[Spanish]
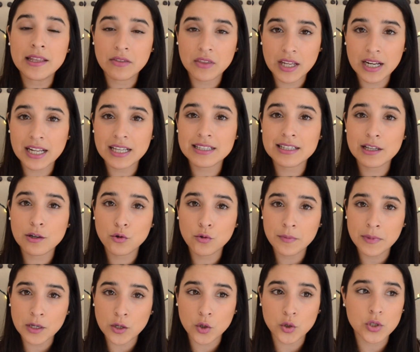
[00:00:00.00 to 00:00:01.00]
de las
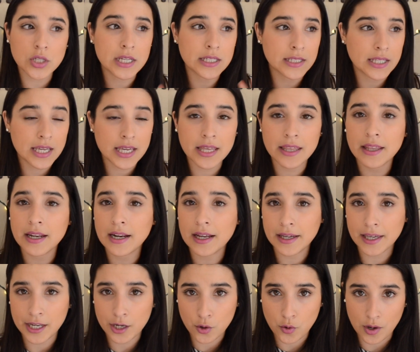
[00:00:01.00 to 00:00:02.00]
leguminosas y de
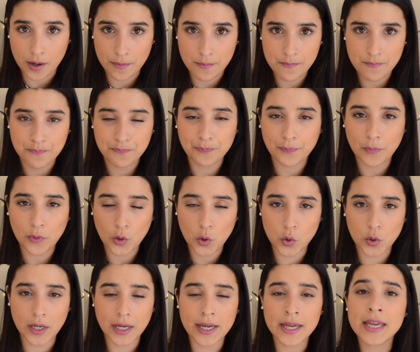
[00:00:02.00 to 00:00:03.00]
la quinoa.
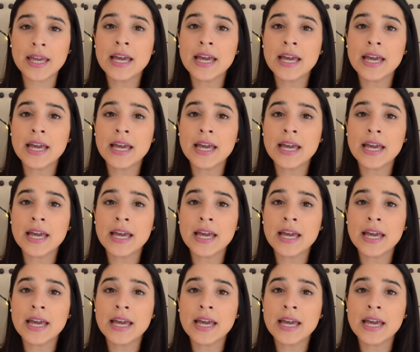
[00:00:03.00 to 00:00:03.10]
¿Ok?